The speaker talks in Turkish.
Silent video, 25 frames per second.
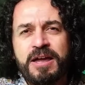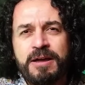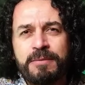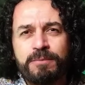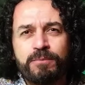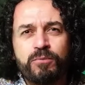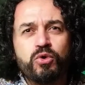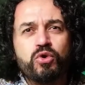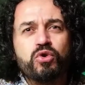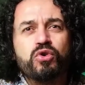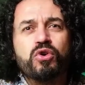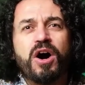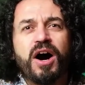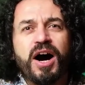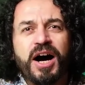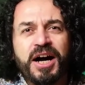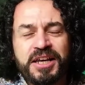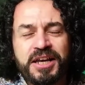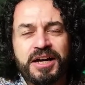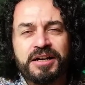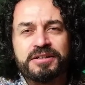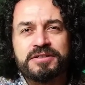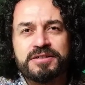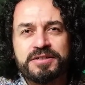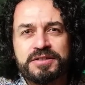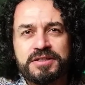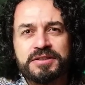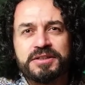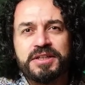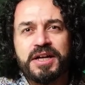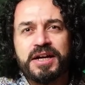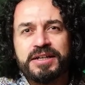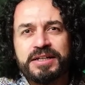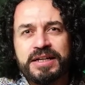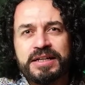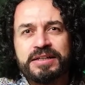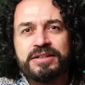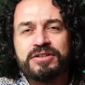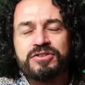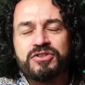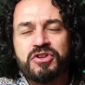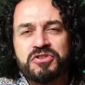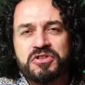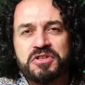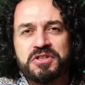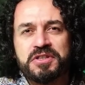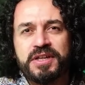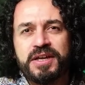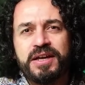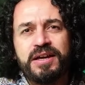büyük ahlaksızlıklar
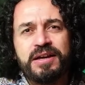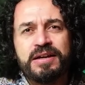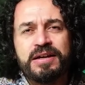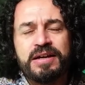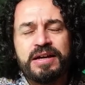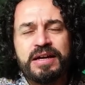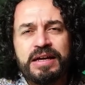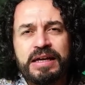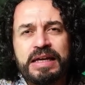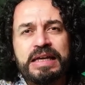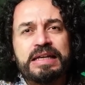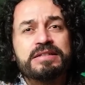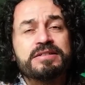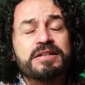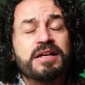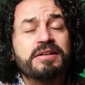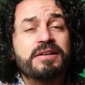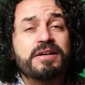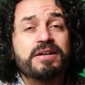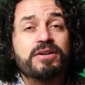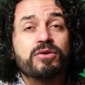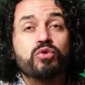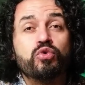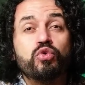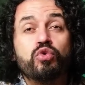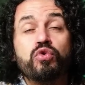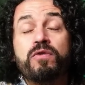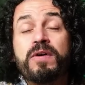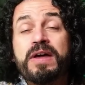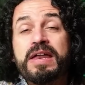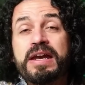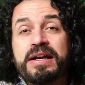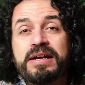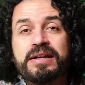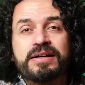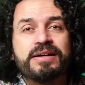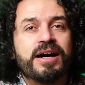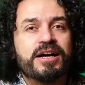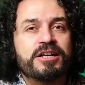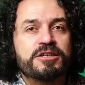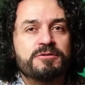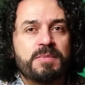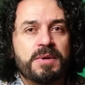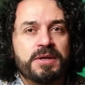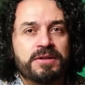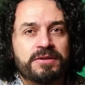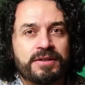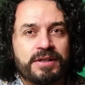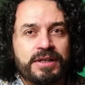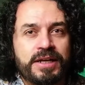neticesinde insanların güvenini gasp
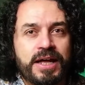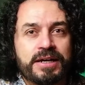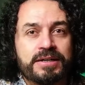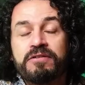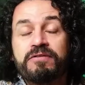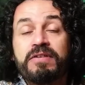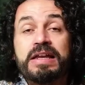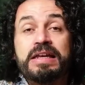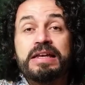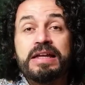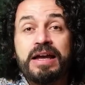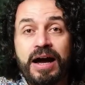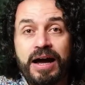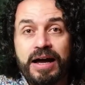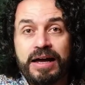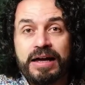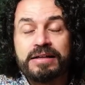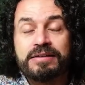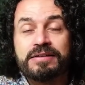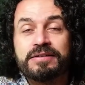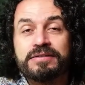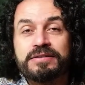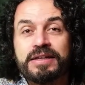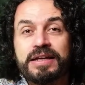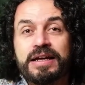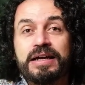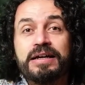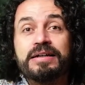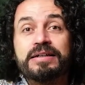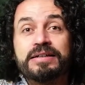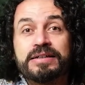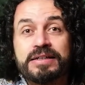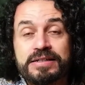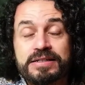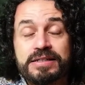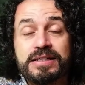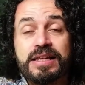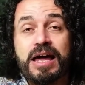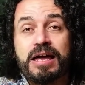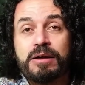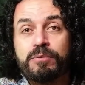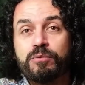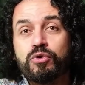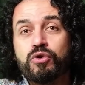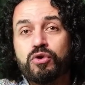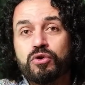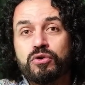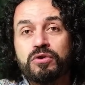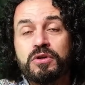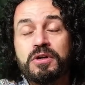ettiler ve nihayetinde Kızılay
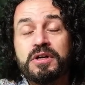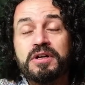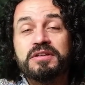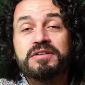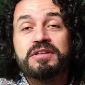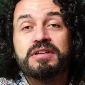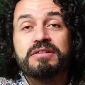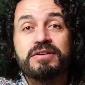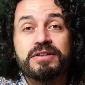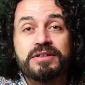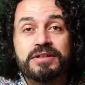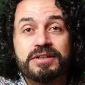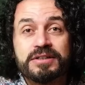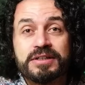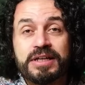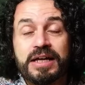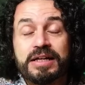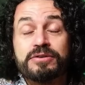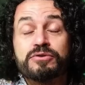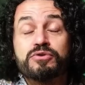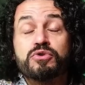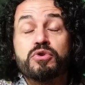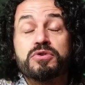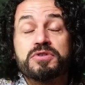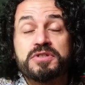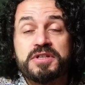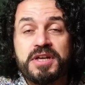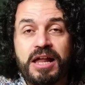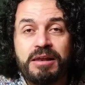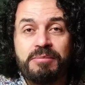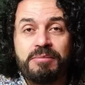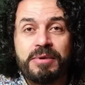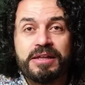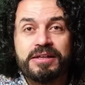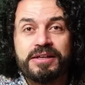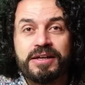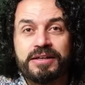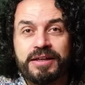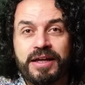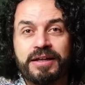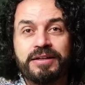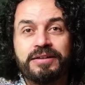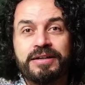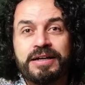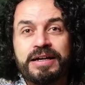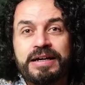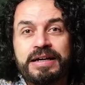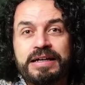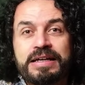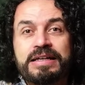bugün Twitter'dan, sosyal medyadan
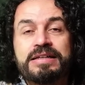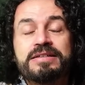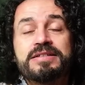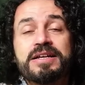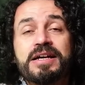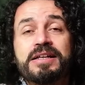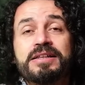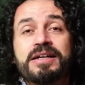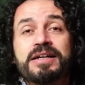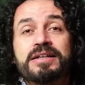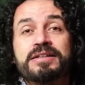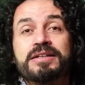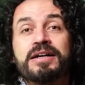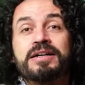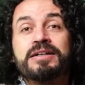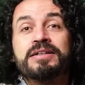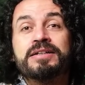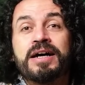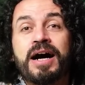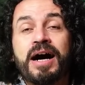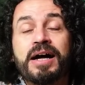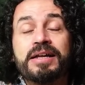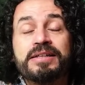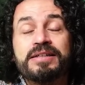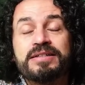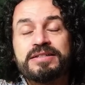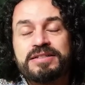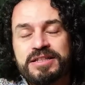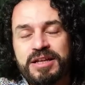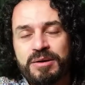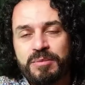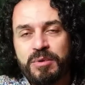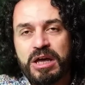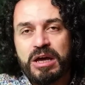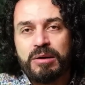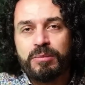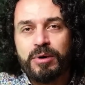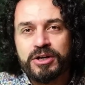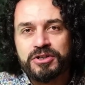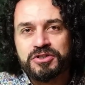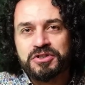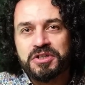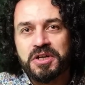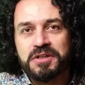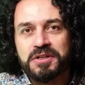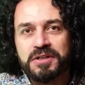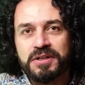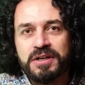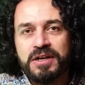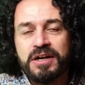insanlardan kan istemeye
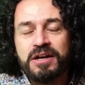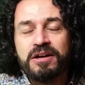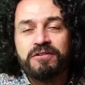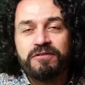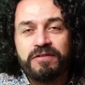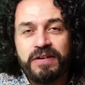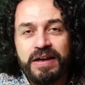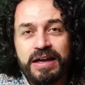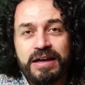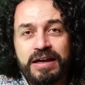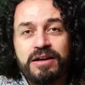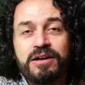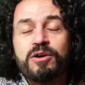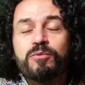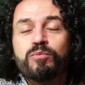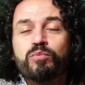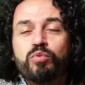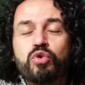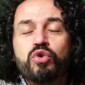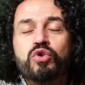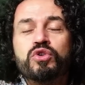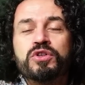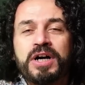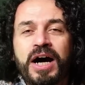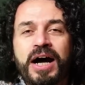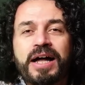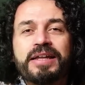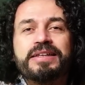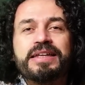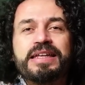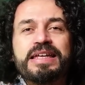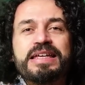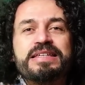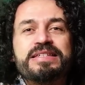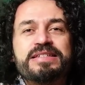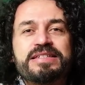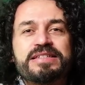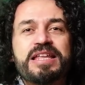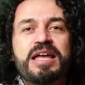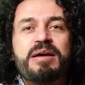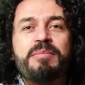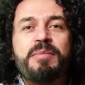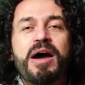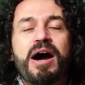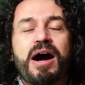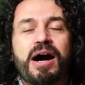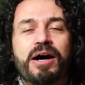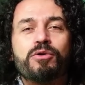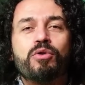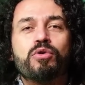başladı ve bu kan isteme
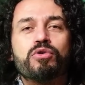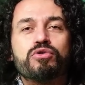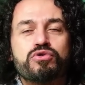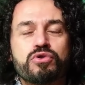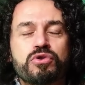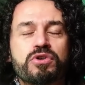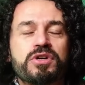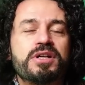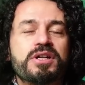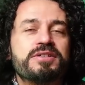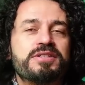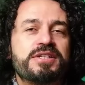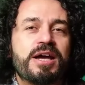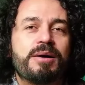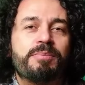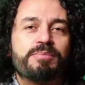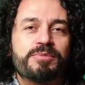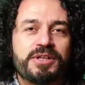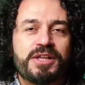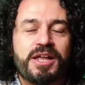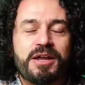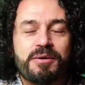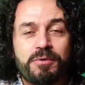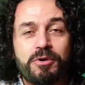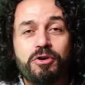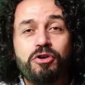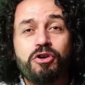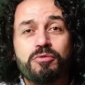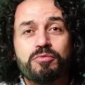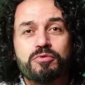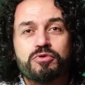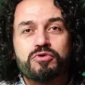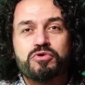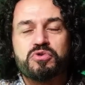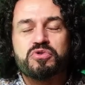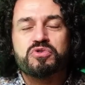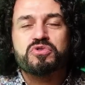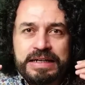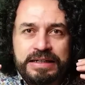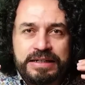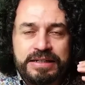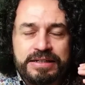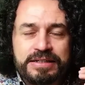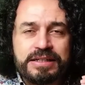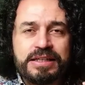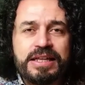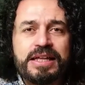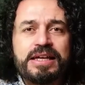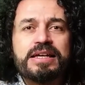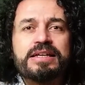anonsunu nasıl yaptılar biliyor musunuz?
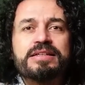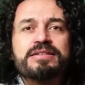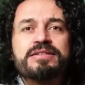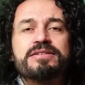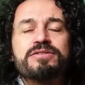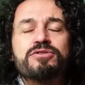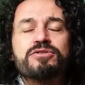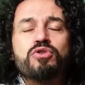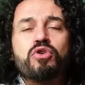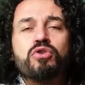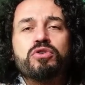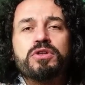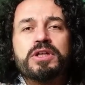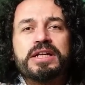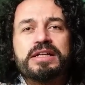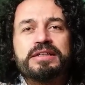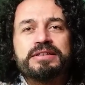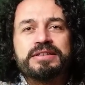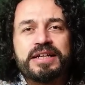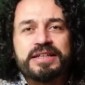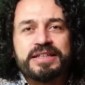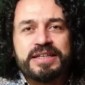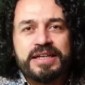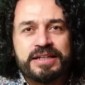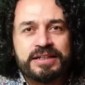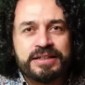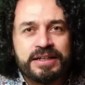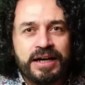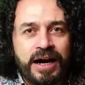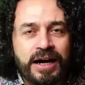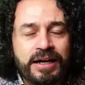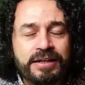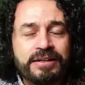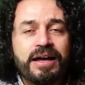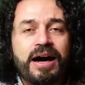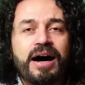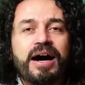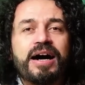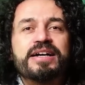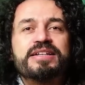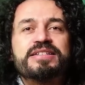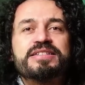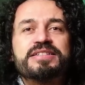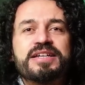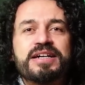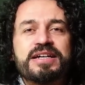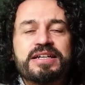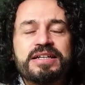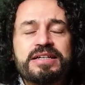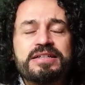Kızılay'ın stoklarındaki kan
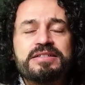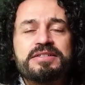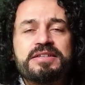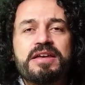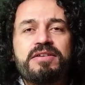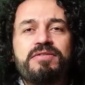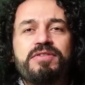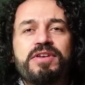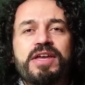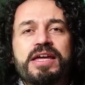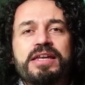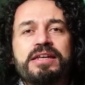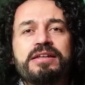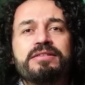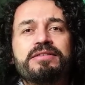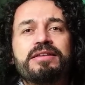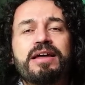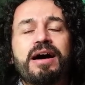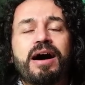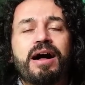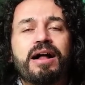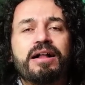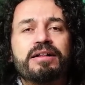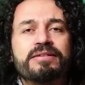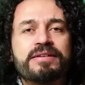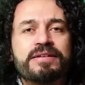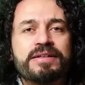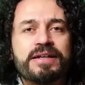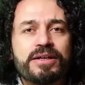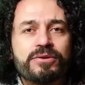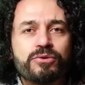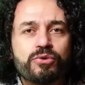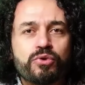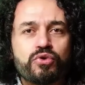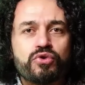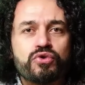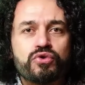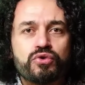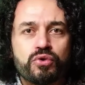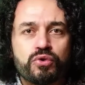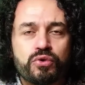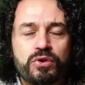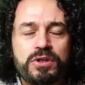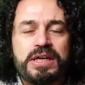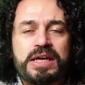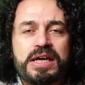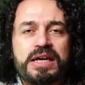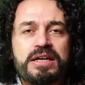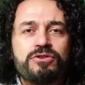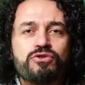asgari seviyenin de altına düştü
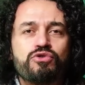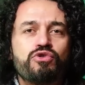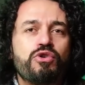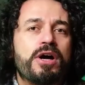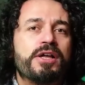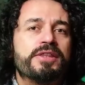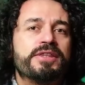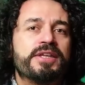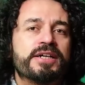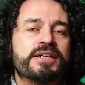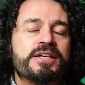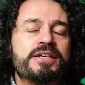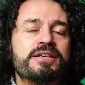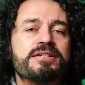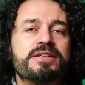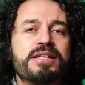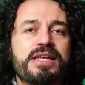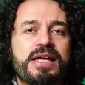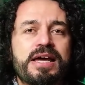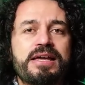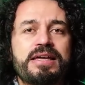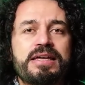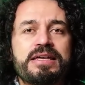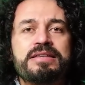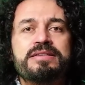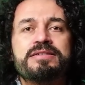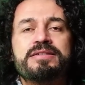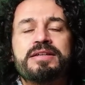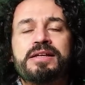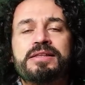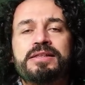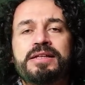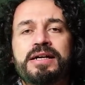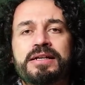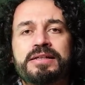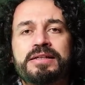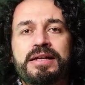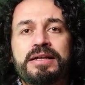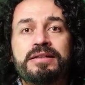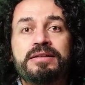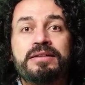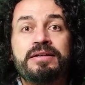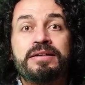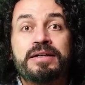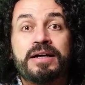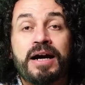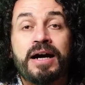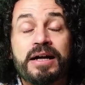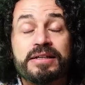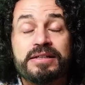diye şu anda Kızılay insanlardan
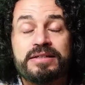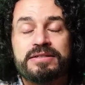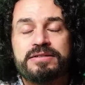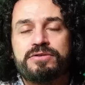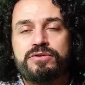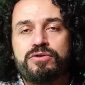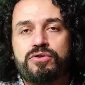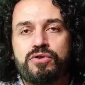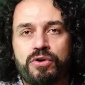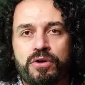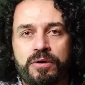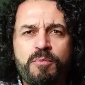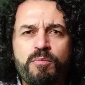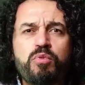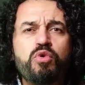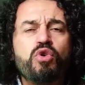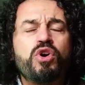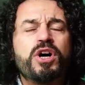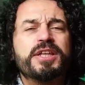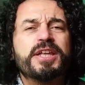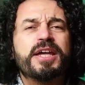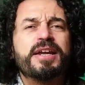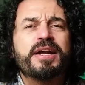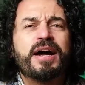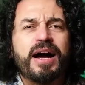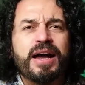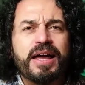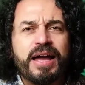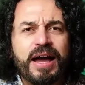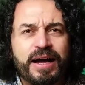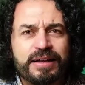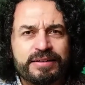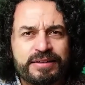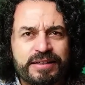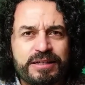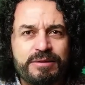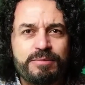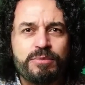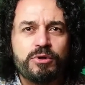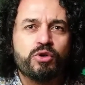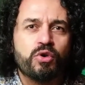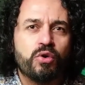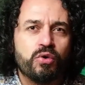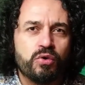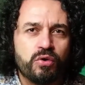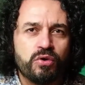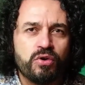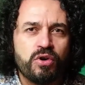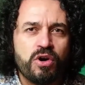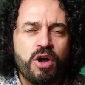kan istiyor. Bu kadar hayati bir
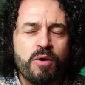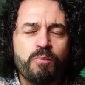konu.